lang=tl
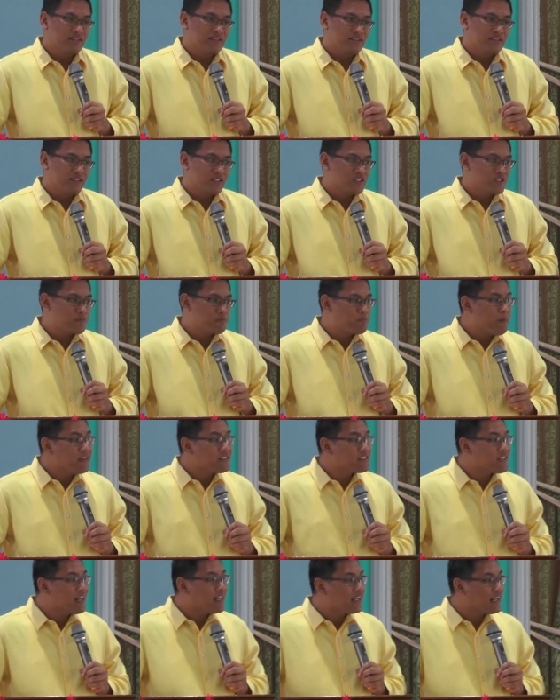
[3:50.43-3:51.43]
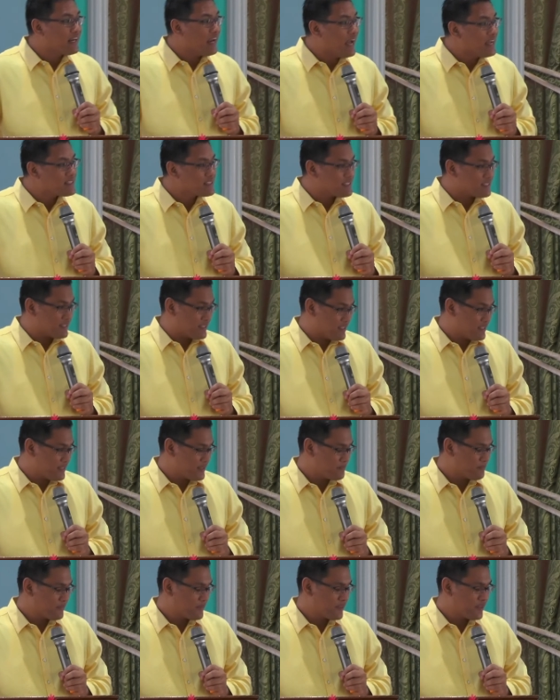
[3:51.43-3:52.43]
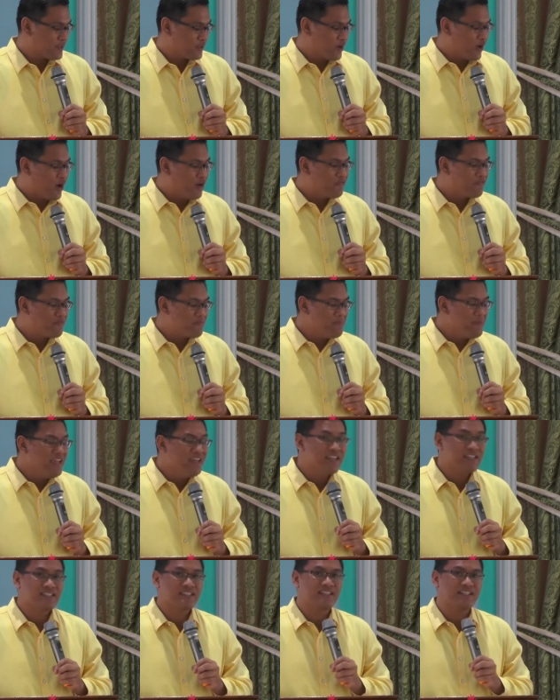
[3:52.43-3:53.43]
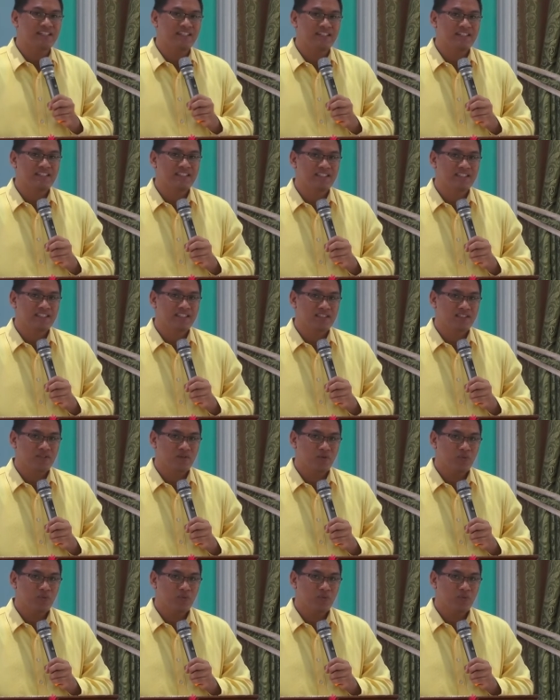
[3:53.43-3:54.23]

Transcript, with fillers: special classes of ministers